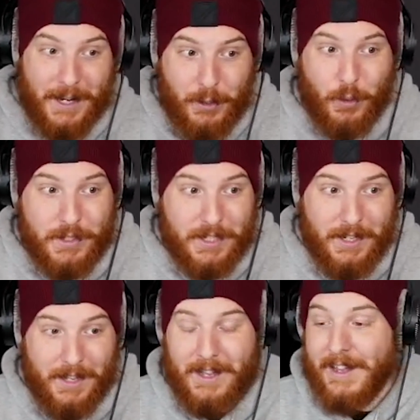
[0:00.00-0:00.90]
einer
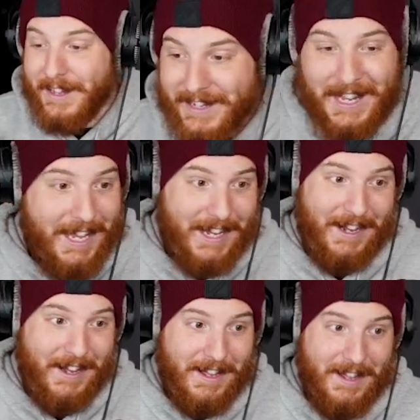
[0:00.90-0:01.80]
Kutte,
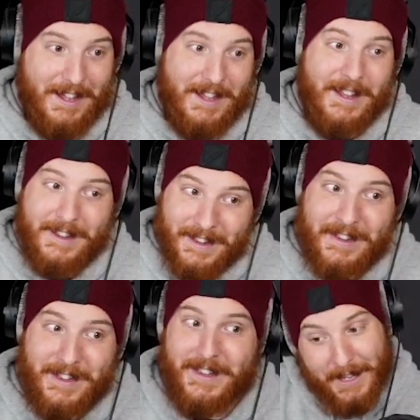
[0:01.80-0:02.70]
Digga,
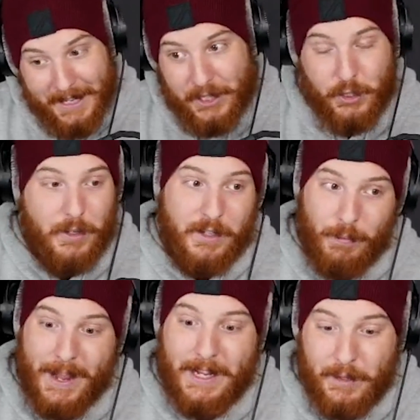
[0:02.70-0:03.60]
ist schon
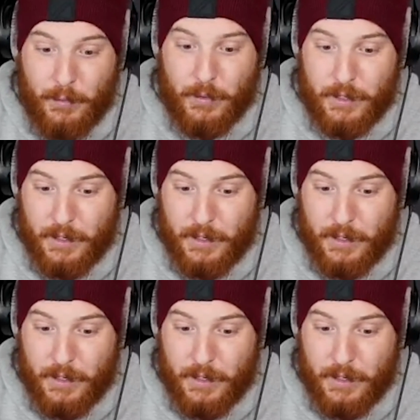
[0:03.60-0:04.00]
swaggy Dude.